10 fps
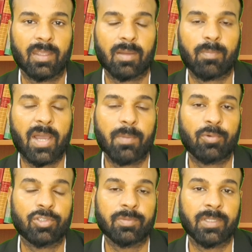अब बाय
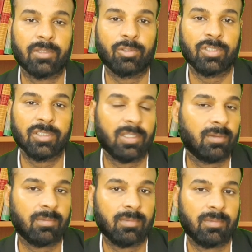पोस्ट में दो तीन
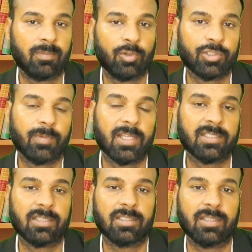दिन पोस्ट में लग
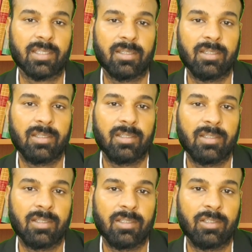जाते थे
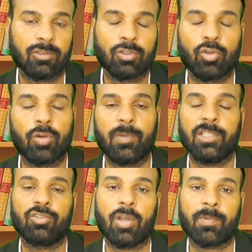तो
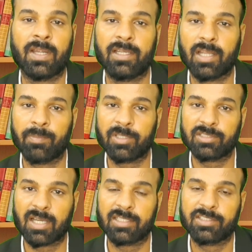नॉर्मली जो है पुराने टाइम में
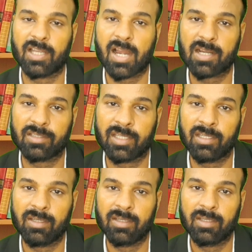सात से आठ
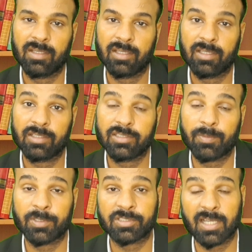दिन
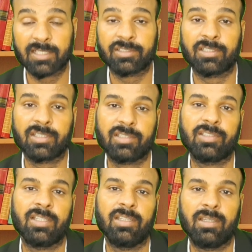या फिर सात से दस
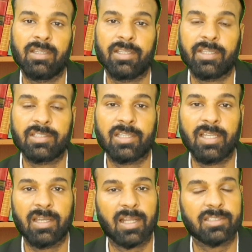दिन
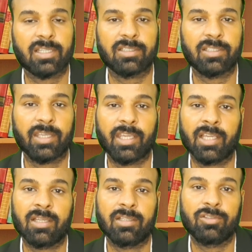ईजिली लग जाते थे
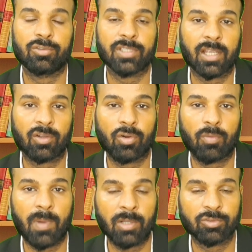एक जो चेक
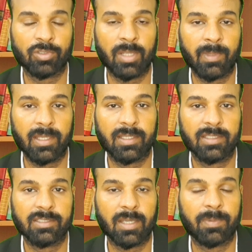को बाउंस में
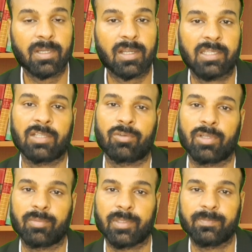या फिर क्लियर
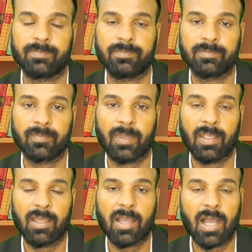होने में
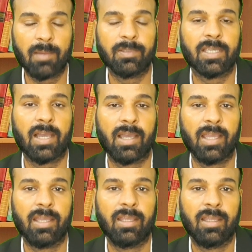अब क्या
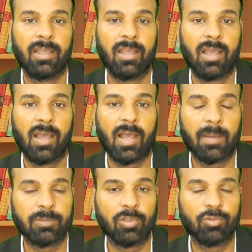है
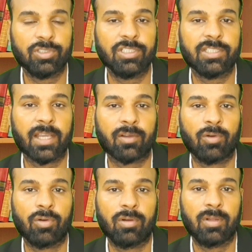अब जो उसी चेक
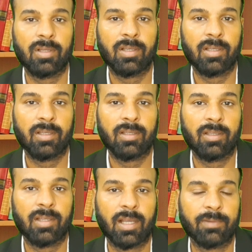को
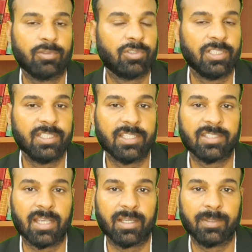अब जो सी
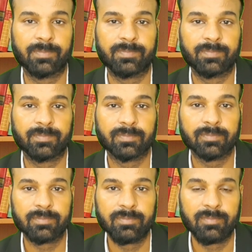चेक है
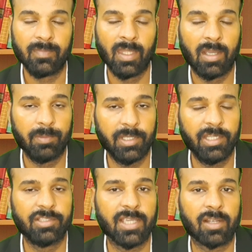अब
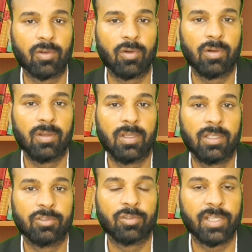इन्हीं चेक को
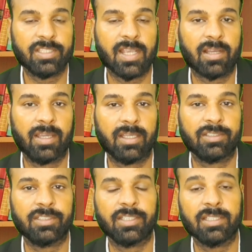जो नए चेक आए हैं
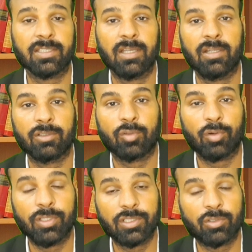सी
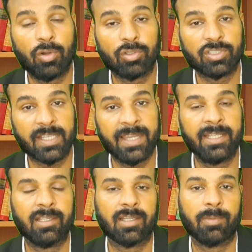तो इसको
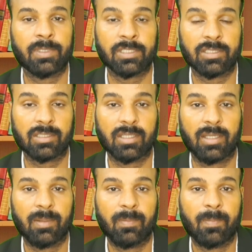स्कैनिंग करके भेजा जाता है